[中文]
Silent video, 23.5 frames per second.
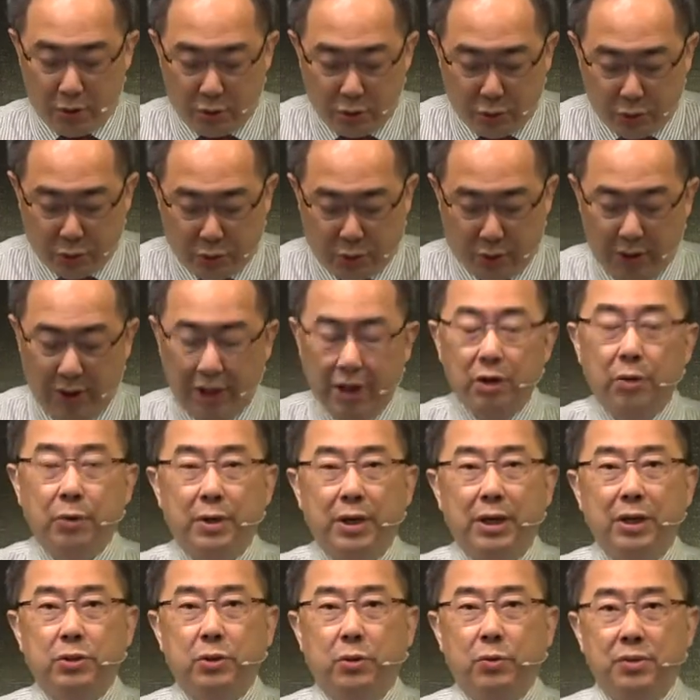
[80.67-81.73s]
如果你有
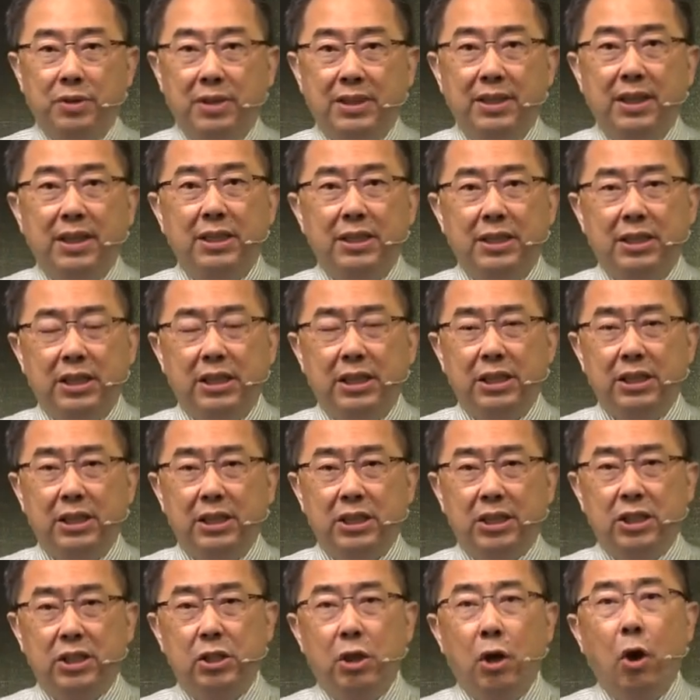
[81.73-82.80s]
一种圣经
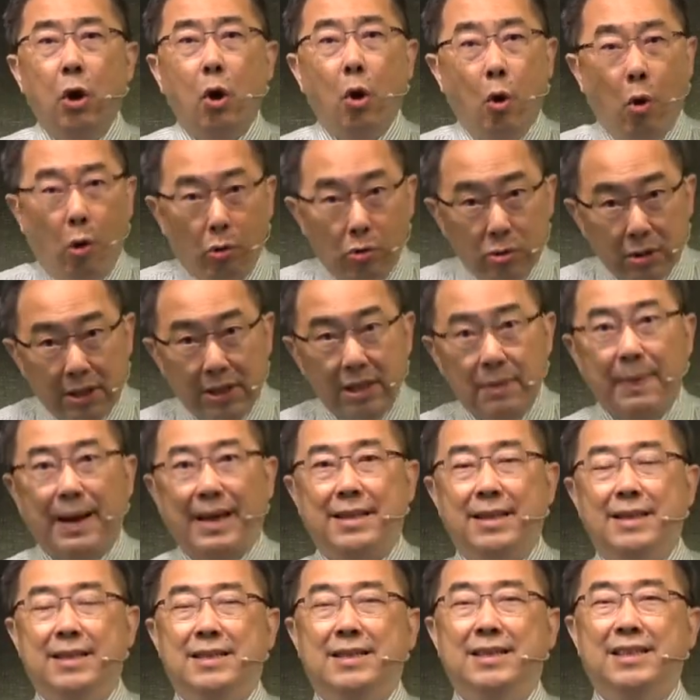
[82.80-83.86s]
是红字版
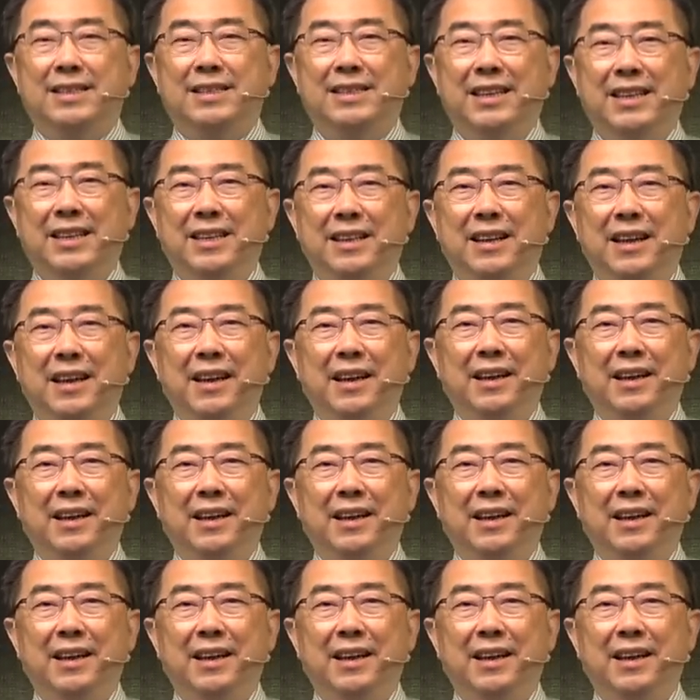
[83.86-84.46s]
的圣经，